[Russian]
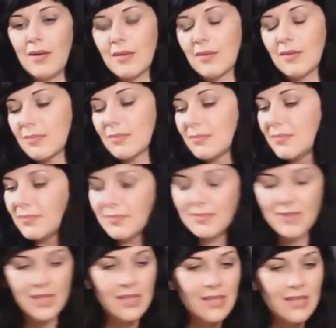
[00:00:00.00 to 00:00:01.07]
э,
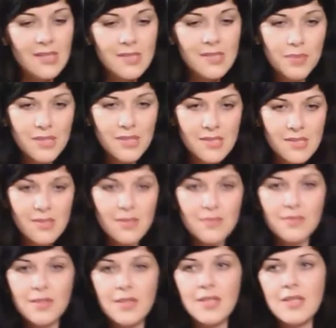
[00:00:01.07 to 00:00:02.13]
какие-то
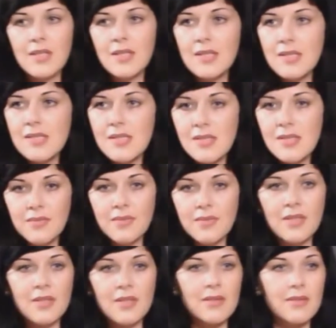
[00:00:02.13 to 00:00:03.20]
депрессивные,
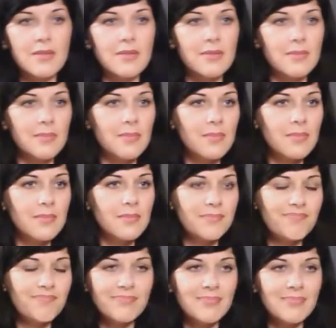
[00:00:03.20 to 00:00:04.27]
негативные.
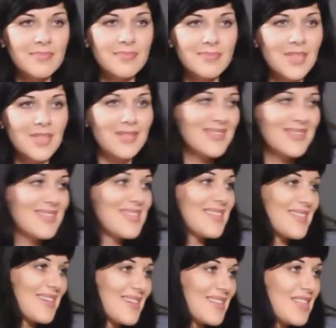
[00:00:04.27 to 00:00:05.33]
Нет, это не
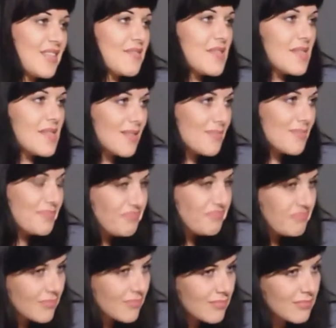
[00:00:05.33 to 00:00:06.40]
так, не все.
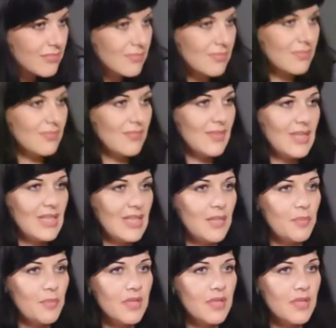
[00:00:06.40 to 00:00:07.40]
И